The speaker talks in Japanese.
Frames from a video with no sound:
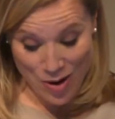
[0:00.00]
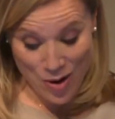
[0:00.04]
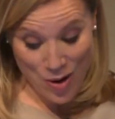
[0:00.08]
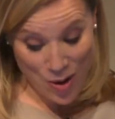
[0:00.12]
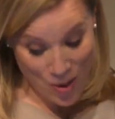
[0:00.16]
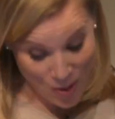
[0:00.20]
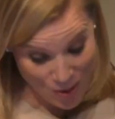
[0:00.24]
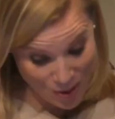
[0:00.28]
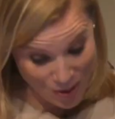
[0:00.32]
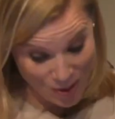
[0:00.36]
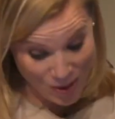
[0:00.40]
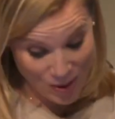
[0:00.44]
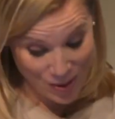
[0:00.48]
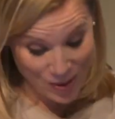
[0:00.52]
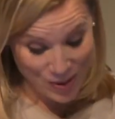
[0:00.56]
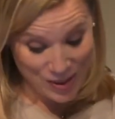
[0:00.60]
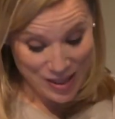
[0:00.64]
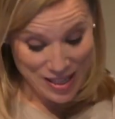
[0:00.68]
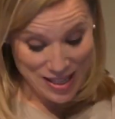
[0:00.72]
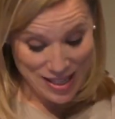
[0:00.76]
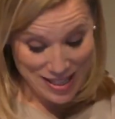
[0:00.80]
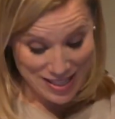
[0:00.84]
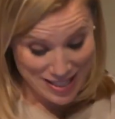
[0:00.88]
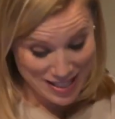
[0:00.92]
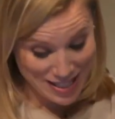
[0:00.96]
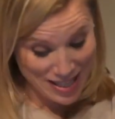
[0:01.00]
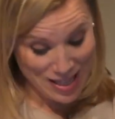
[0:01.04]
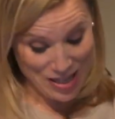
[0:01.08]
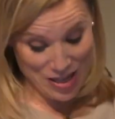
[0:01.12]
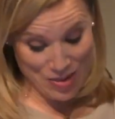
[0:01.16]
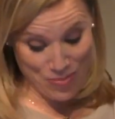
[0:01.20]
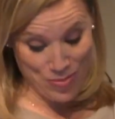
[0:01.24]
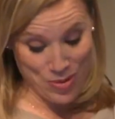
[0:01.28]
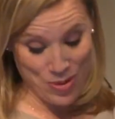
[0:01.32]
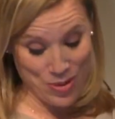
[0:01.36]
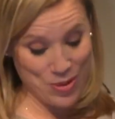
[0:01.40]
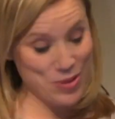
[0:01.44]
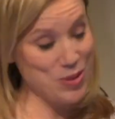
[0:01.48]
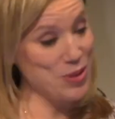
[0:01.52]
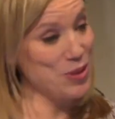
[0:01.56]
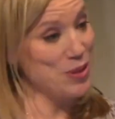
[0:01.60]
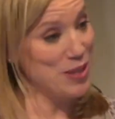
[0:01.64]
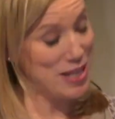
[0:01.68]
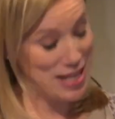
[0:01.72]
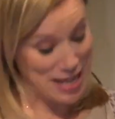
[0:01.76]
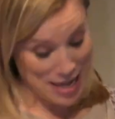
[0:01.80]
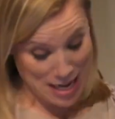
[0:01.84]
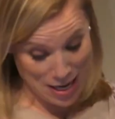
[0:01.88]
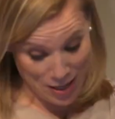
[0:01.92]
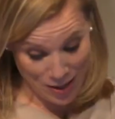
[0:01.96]
香港、
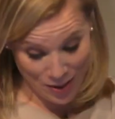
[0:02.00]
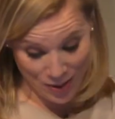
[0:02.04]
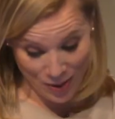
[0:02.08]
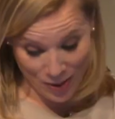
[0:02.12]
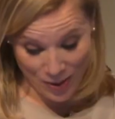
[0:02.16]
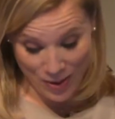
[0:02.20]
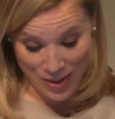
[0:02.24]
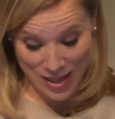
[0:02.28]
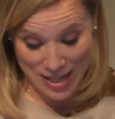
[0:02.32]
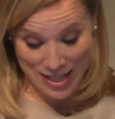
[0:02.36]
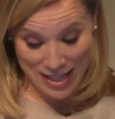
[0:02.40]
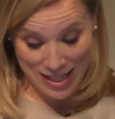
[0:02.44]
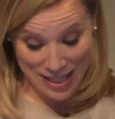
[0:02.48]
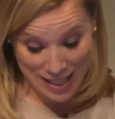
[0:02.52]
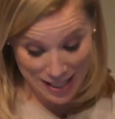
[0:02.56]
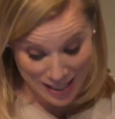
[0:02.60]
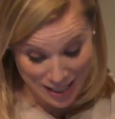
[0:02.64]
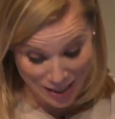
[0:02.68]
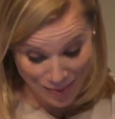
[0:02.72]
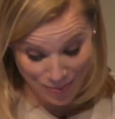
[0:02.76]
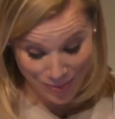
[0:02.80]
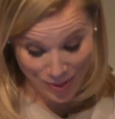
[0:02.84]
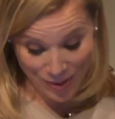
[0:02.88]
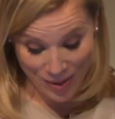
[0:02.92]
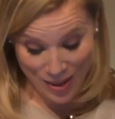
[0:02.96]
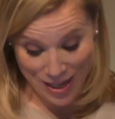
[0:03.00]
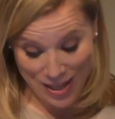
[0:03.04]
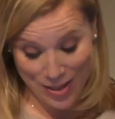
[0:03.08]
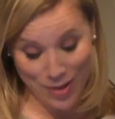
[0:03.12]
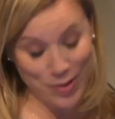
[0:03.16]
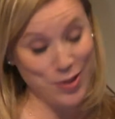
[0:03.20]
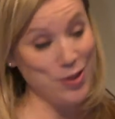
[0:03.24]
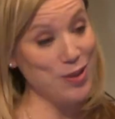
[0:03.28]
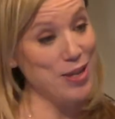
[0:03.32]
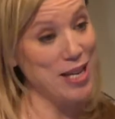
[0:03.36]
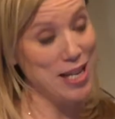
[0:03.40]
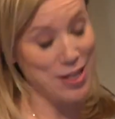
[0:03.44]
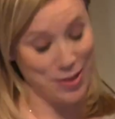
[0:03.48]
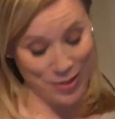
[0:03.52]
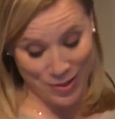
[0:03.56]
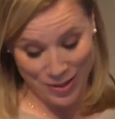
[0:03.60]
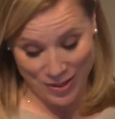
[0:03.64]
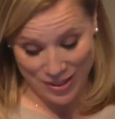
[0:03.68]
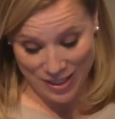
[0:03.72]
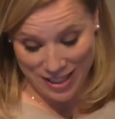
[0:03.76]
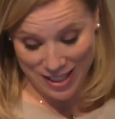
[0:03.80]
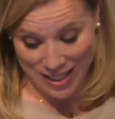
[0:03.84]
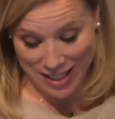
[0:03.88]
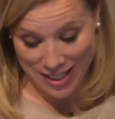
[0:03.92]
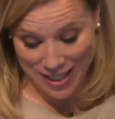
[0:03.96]
シンガポール、インド、エジプトなどの寄港
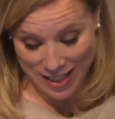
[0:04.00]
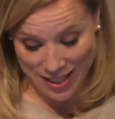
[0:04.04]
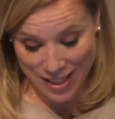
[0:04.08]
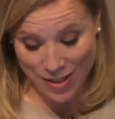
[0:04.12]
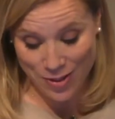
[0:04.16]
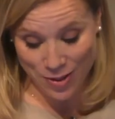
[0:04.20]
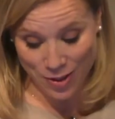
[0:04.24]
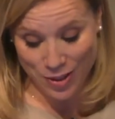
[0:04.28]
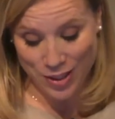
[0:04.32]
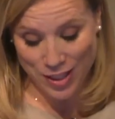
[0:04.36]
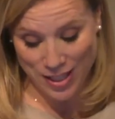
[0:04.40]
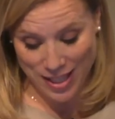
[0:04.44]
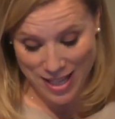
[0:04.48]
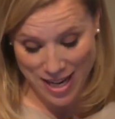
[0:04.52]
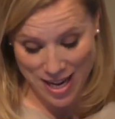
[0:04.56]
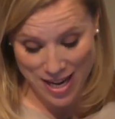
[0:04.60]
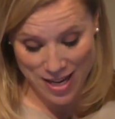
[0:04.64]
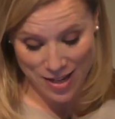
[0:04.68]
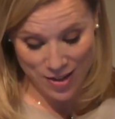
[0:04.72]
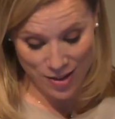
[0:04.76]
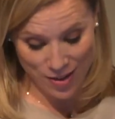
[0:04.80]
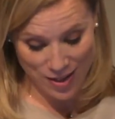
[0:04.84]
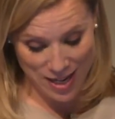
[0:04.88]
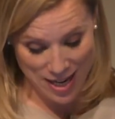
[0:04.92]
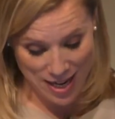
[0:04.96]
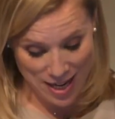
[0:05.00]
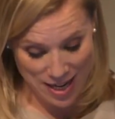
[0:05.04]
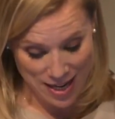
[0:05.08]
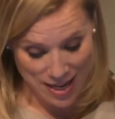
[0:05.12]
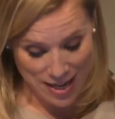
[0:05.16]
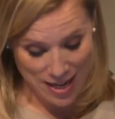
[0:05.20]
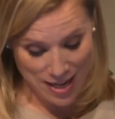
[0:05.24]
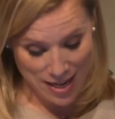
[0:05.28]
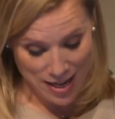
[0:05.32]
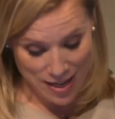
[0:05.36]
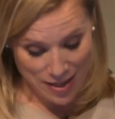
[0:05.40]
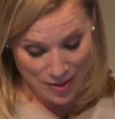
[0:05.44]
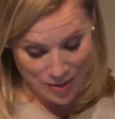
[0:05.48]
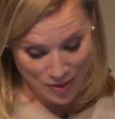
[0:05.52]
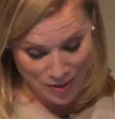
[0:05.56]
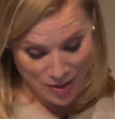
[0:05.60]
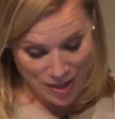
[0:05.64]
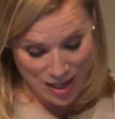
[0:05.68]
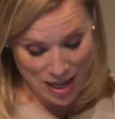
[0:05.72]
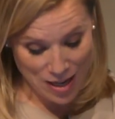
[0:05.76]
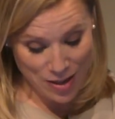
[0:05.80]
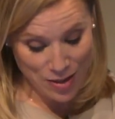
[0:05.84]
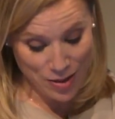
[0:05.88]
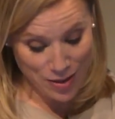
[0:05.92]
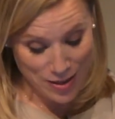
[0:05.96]
地帰国地経由で、
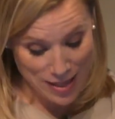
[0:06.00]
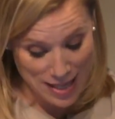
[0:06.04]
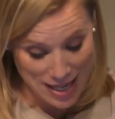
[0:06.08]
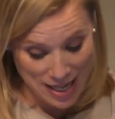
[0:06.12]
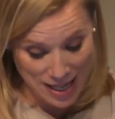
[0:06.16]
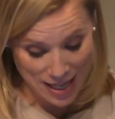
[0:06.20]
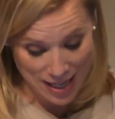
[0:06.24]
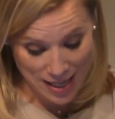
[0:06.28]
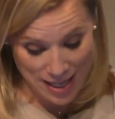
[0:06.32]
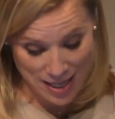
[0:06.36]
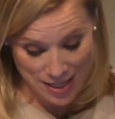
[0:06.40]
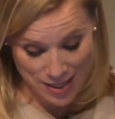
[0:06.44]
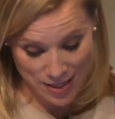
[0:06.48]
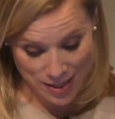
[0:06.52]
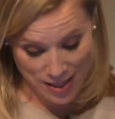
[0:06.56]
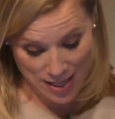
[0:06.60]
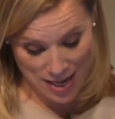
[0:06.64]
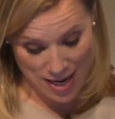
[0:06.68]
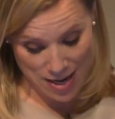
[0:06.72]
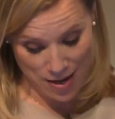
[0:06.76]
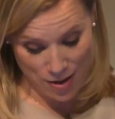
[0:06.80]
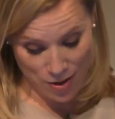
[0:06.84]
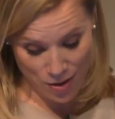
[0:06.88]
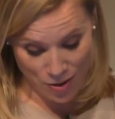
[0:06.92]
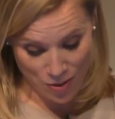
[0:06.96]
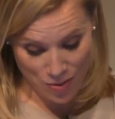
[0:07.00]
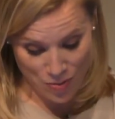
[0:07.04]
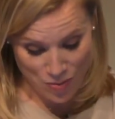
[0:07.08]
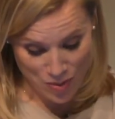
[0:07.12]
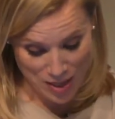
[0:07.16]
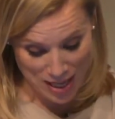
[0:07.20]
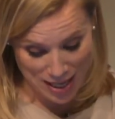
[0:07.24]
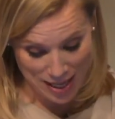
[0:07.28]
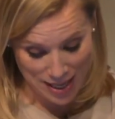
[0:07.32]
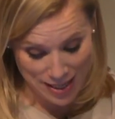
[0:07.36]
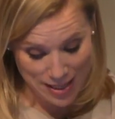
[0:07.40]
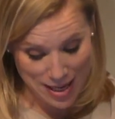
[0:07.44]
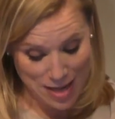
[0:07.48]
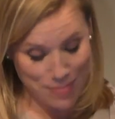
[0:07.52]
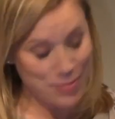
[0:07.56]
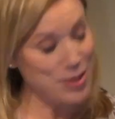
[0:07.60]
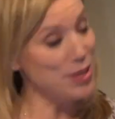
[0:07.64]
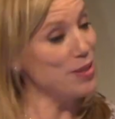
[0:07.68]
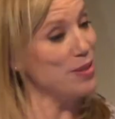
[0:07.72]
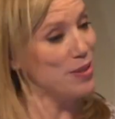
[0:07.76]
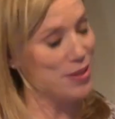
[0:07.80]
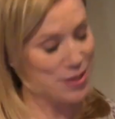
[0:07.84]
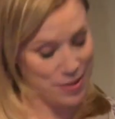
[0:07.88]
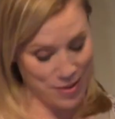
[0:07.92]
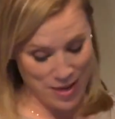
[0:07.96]
約2ヶ月間の長旅
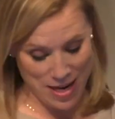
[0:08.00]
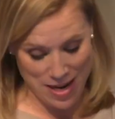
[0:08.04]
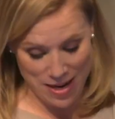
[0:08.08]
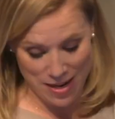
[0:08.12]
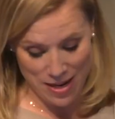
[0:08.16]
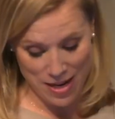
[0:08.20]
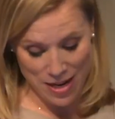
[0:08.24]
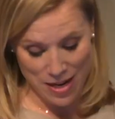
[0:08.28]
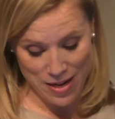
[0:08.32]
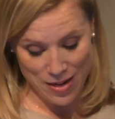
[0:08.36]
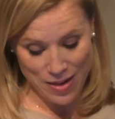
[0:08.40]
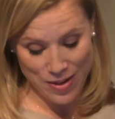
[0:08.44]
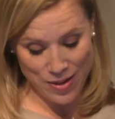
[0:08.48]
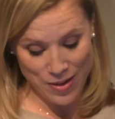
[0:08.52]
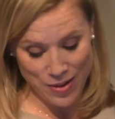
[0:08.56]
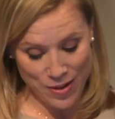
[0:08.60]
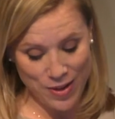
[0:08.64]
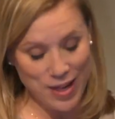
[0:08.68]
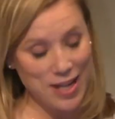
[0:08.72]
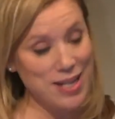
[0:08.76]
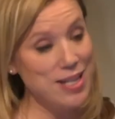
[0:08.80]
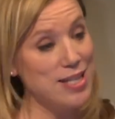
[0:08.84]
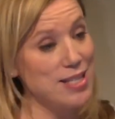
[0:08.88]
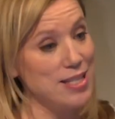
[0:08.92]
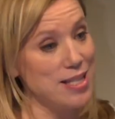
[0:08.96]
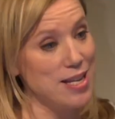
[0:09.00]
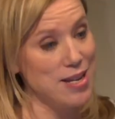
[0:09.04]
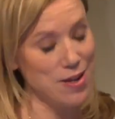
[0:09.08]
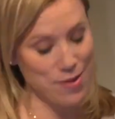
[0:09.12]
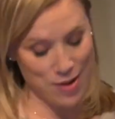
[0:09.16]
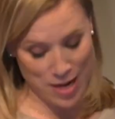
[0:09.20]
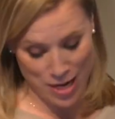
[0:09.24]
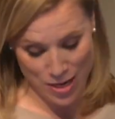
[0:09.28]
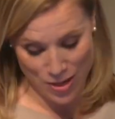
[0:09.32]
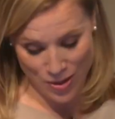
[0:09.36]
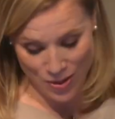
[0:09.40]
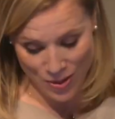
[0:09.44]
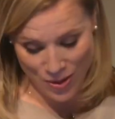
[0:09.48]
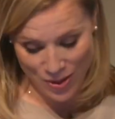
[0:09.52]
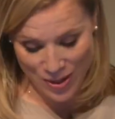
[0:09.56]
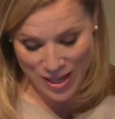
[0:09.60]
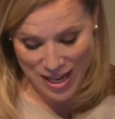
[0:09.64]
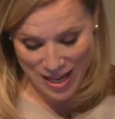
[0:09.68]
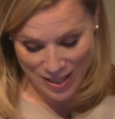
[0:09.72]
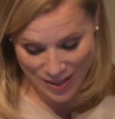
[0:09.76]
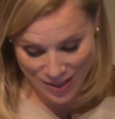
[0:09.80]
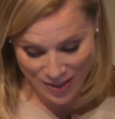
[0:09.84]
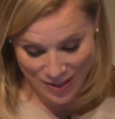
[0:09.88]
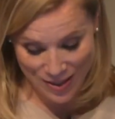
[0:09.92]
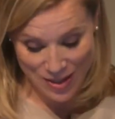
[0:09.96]
の末、留学生はよう
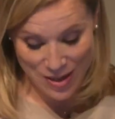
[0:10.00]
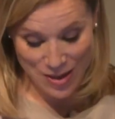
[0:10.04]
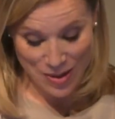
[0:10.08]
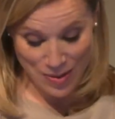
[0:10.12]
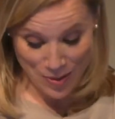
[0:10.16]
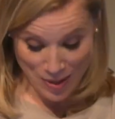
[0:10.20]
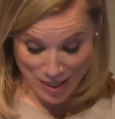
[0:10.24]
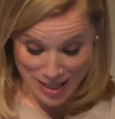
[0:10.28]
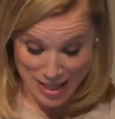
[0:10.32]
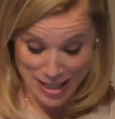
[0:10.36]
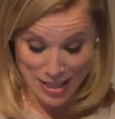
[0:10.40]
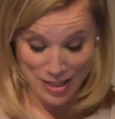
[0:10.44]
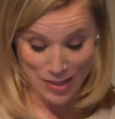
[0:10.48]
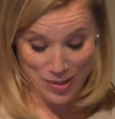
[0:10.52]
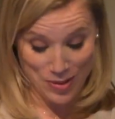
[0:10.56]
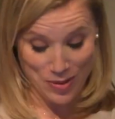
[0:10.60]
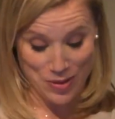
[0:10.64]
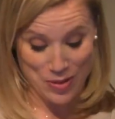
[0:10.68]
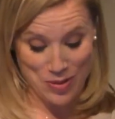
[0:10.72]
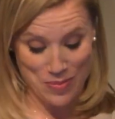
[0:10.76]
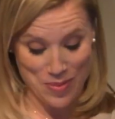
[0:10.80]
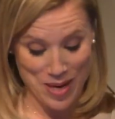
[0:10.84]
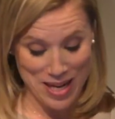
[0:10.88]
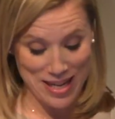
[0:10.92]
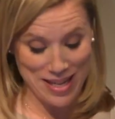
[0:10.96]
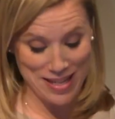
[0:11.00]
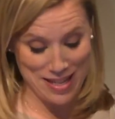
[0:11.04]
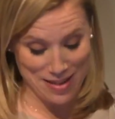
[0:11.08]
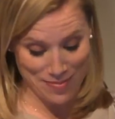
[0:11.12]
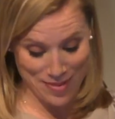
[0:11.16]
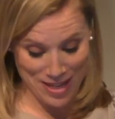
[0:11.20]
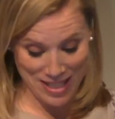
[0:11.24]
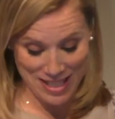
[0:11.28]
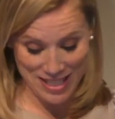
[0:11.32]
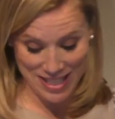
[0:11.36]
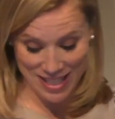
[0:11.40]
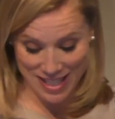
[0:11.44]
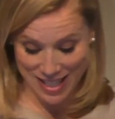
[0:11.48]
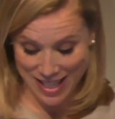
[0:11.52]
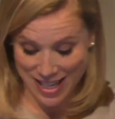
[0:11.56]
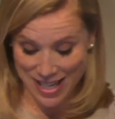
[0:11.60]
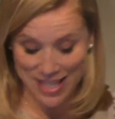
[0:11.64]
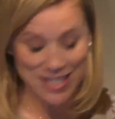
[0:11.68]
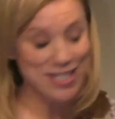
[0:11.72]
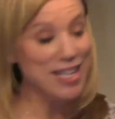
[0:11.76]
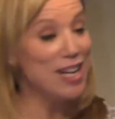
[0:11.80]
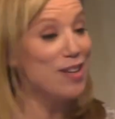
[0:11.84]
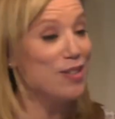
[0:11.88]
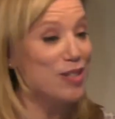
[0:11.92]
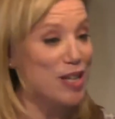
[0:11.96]
やく私の生まれた町、
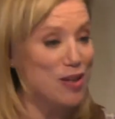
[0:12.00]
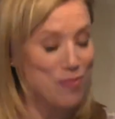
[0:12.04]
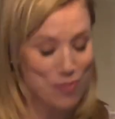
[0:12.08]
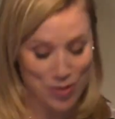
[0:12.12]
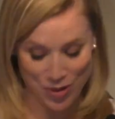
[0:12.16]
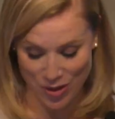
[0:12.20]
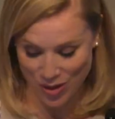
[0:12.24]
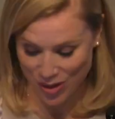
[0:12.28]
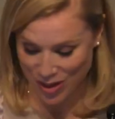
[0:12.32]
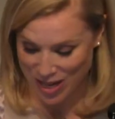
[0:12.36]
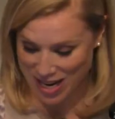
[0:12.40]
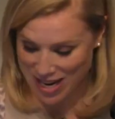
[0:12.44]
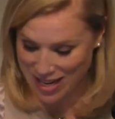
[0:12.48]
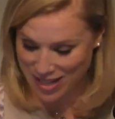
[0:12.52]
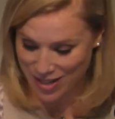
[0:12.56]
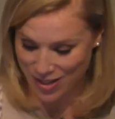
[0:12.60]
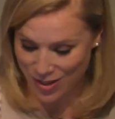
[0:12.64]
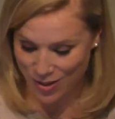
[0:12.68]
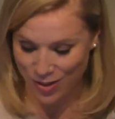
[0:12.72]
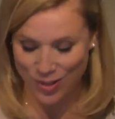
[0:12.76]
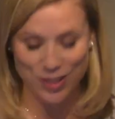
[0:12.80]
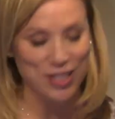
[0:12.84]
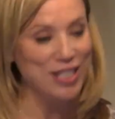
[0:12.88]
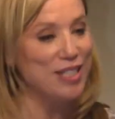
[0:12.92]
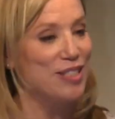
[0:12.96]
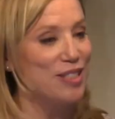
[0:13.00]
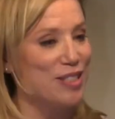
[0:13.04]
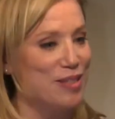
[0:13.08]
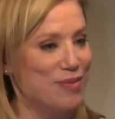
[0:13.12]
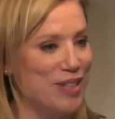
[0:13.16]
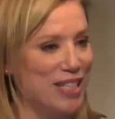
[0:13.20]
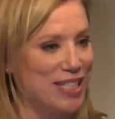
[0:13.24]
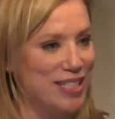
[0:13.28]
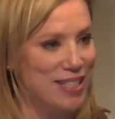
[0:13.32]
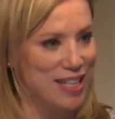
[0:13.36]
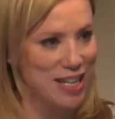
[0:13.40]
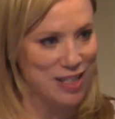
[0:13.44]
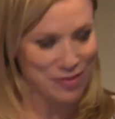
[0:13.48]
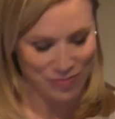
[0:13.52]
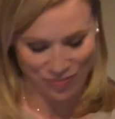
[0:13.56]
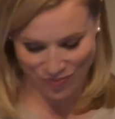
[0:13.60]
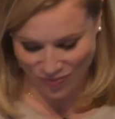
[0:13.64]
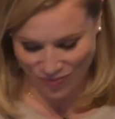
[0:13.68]
サーサンプトンへ到着しました。